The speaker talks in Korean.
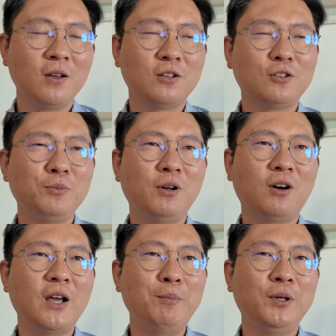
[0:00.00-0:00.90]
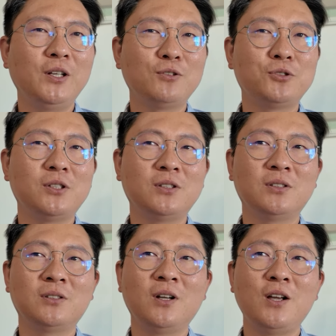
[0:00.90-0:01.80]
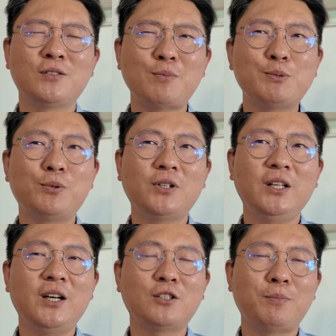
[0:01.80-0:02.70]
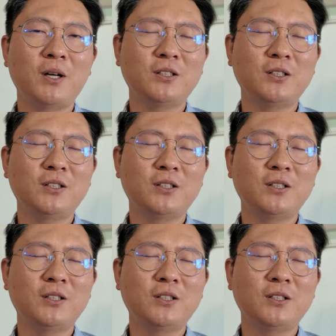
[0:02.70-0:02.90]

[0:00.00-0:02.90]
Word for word: 드렁크 밀러가 엔비디아 주식을 30볼트 이하에서